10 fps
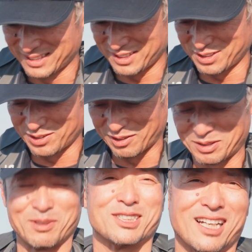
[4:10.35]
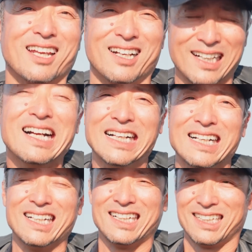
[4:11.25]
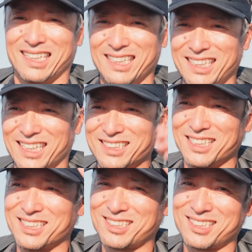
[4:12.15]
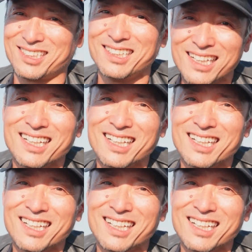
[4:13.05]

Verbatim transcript: すぐ合わせましたねいい感じです